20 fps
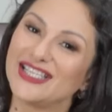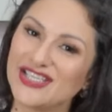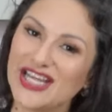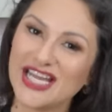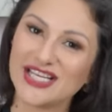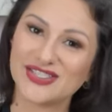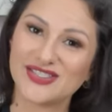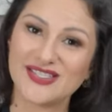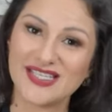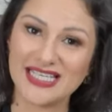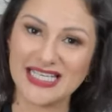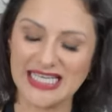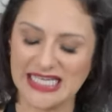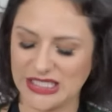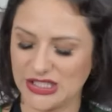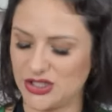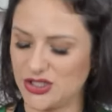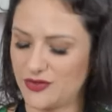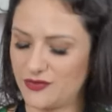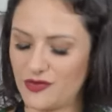Gente,
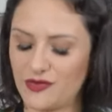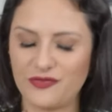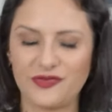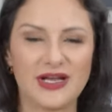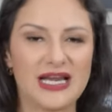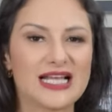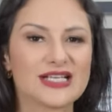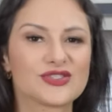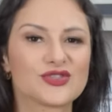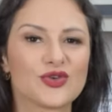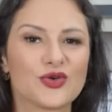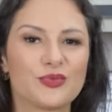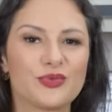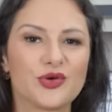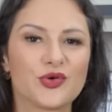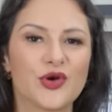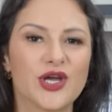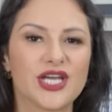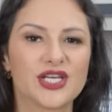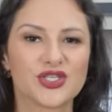seguinte, eu vou falar
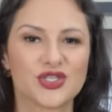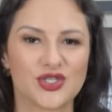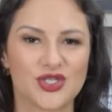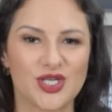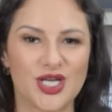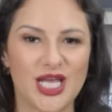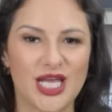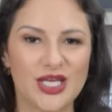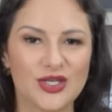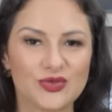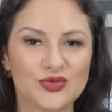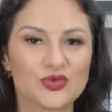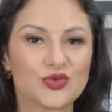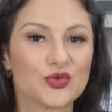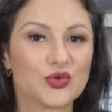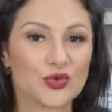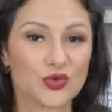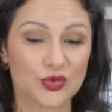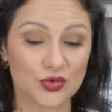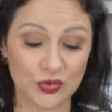sobre o recheio
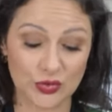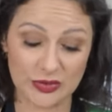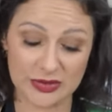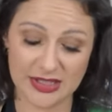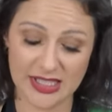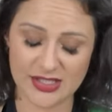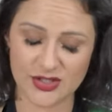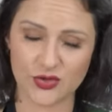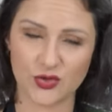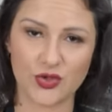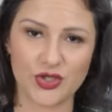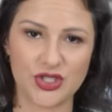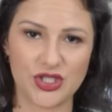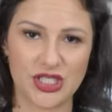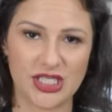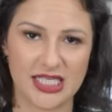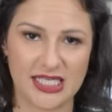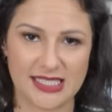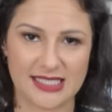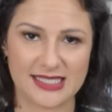do, das
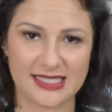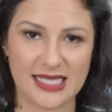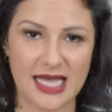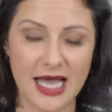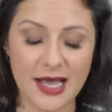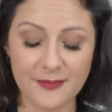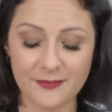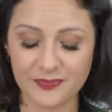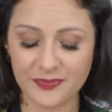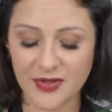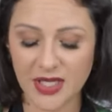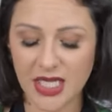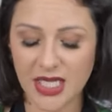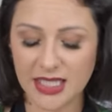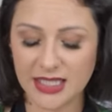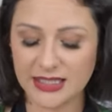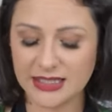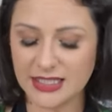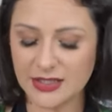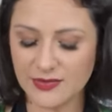coxinhas, tá? Tá?
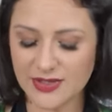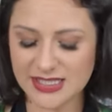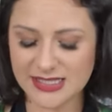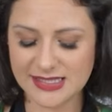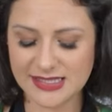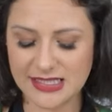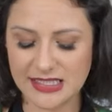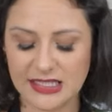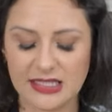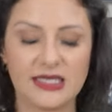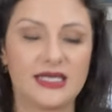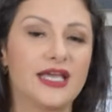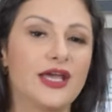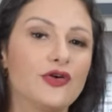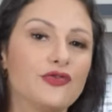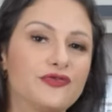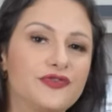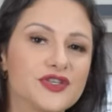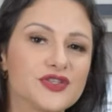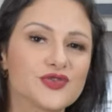Então assim,
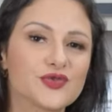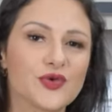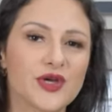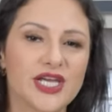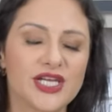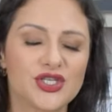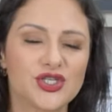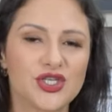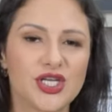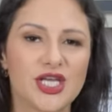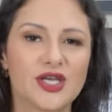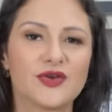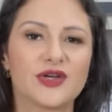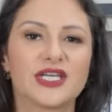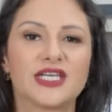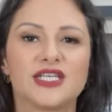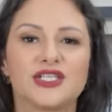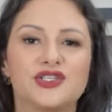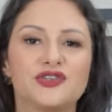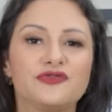eu fiz um recheio
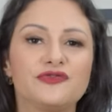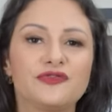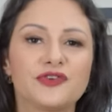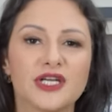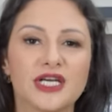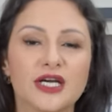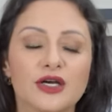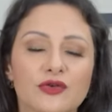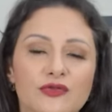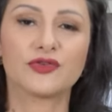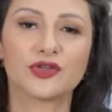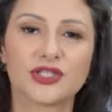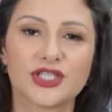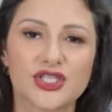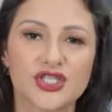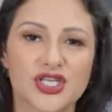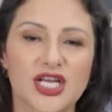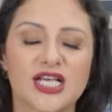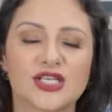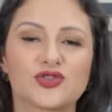aqui de frango, vou
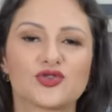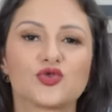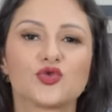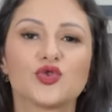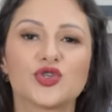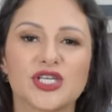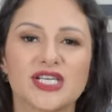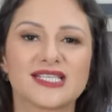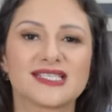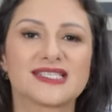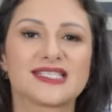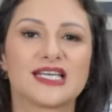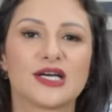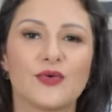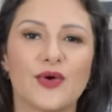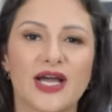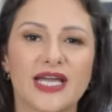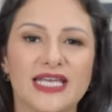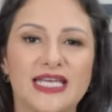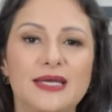deixar a
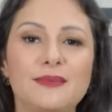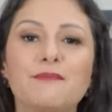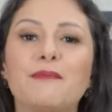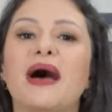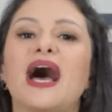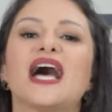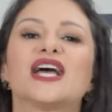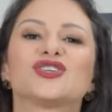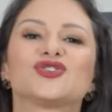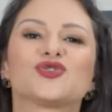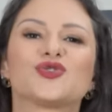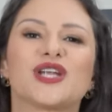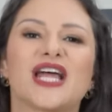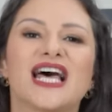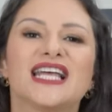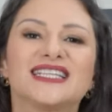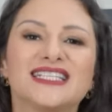sugestão aqui embaixo na